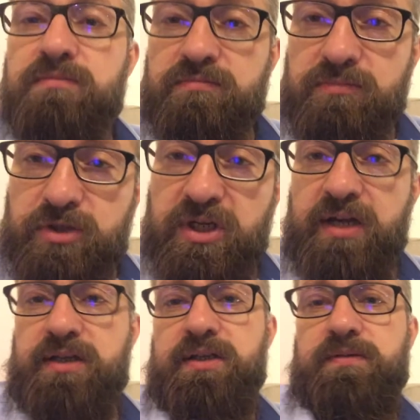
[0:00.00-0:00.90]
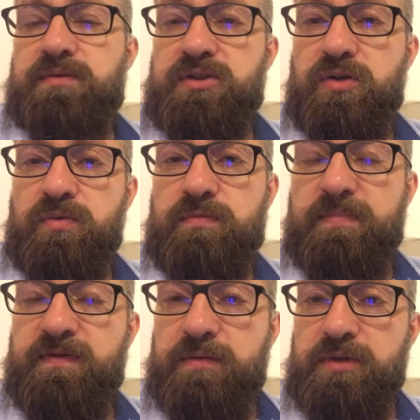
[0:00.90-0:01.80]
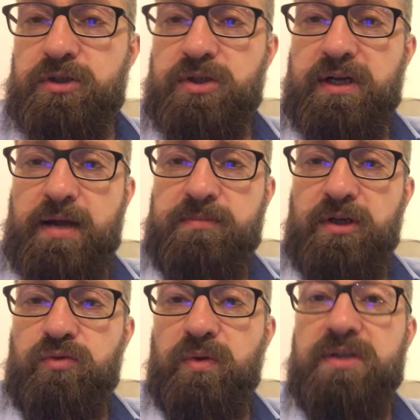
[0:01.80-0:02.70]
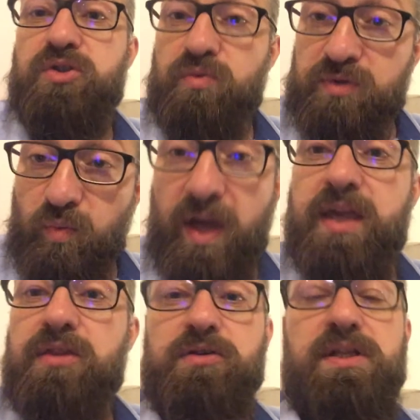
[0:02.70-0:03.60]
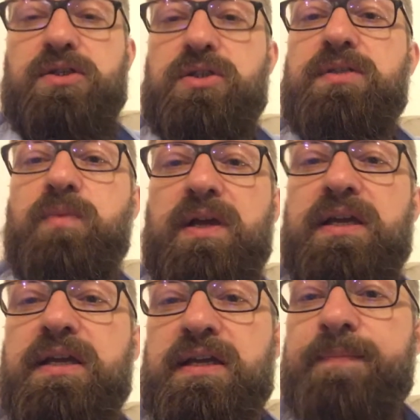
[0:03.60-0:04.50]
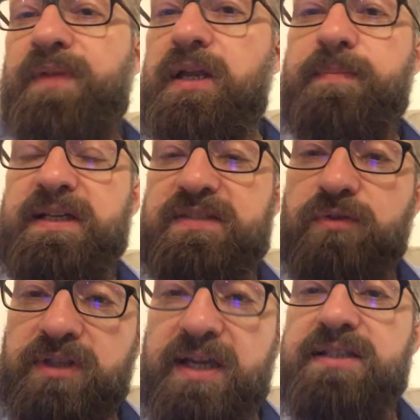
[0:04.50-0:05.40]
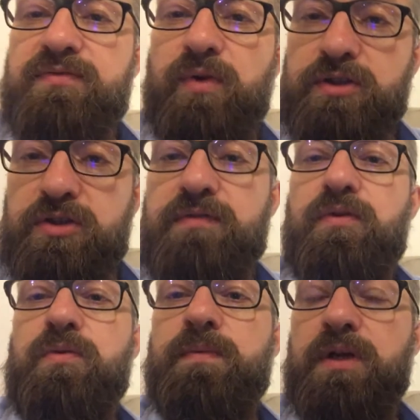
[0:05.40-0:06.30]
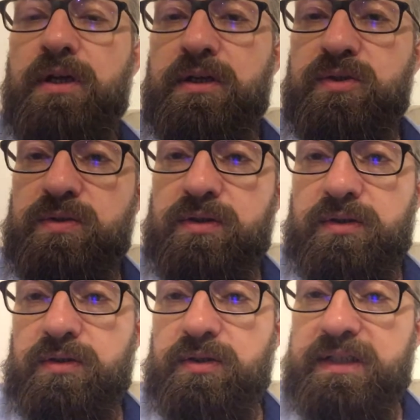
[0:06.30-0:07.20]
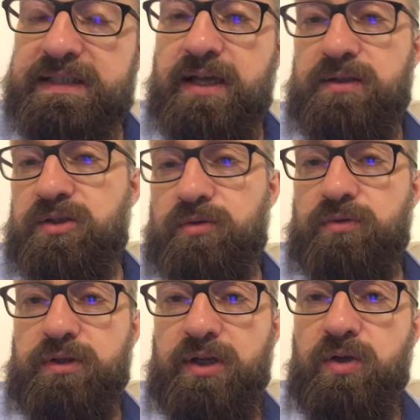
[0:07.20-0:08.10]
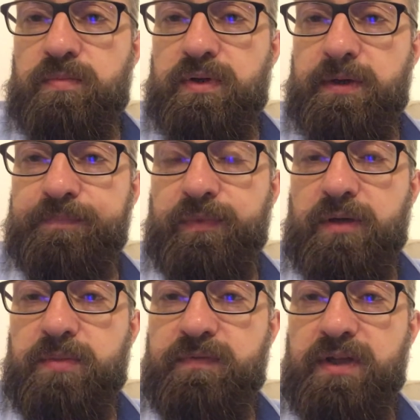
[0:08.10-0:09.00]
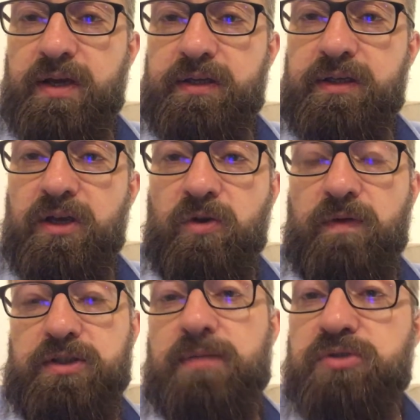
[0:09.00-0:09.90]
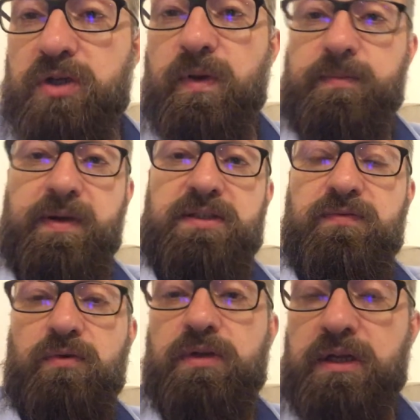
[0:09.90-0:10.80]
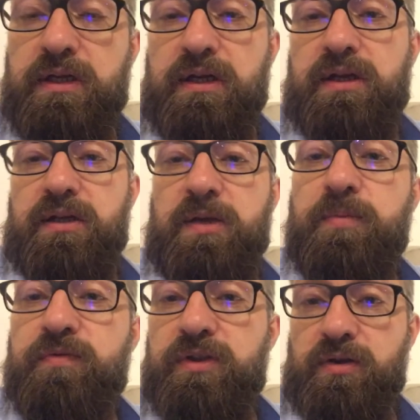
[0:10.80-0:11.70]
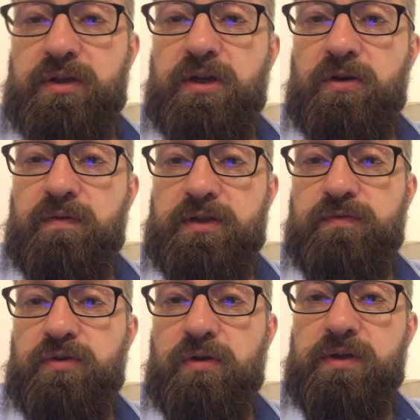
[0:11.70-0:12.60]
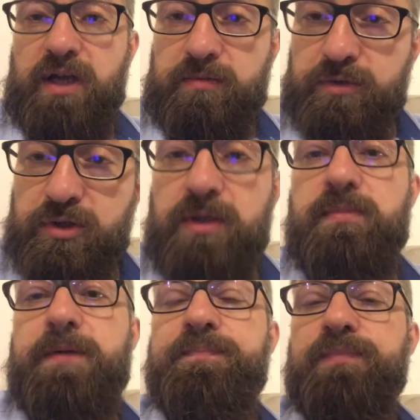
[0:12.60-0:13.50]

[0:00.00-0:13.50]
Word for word: Grzechy są pewnymi grzechami, które są złe, jednoznacznie złe, ale państwo nie jest właściwą e, instancją do tego, by, by w nie ingerować. Na przykład państwo nie powinno ingerować w to, jak myślimy,